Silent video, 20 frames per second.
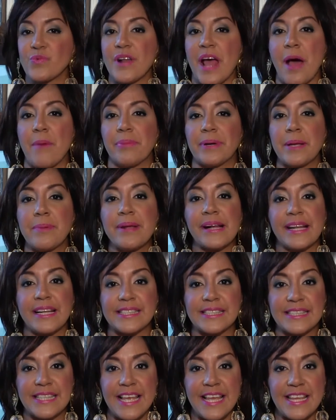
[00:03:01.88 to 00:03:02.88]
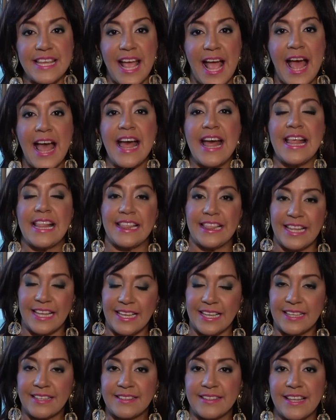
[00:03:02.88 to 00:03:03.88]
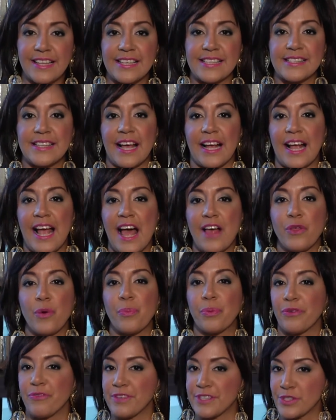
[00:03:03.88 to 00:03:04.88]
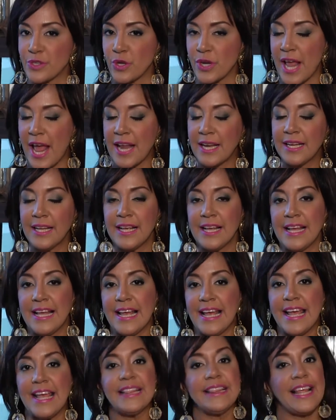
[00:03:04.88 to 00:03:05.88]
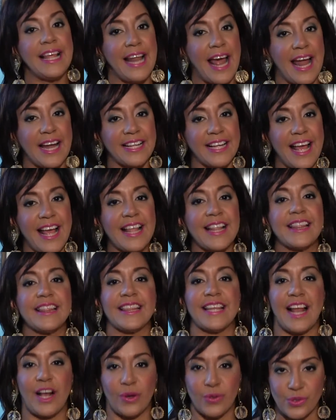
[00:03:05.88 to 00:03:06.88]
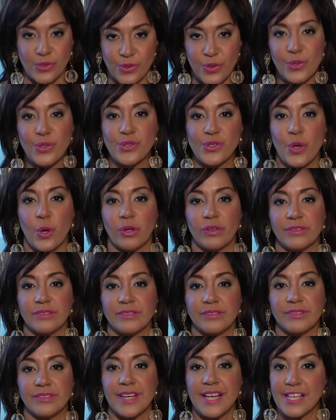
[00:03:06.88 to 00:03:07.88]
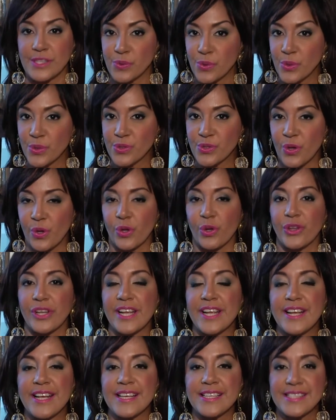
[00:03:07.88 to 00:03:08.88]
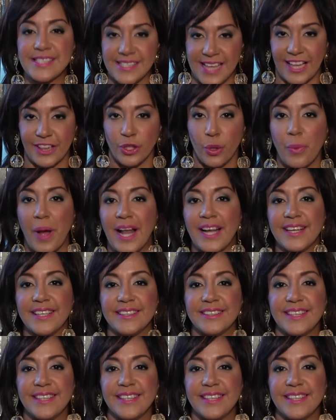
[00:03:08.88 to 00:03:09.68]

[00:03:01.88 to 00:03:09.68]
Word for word: una breve reseña de este destacado profesional del área de la construcción, Jesús Rodríguez Sandoval.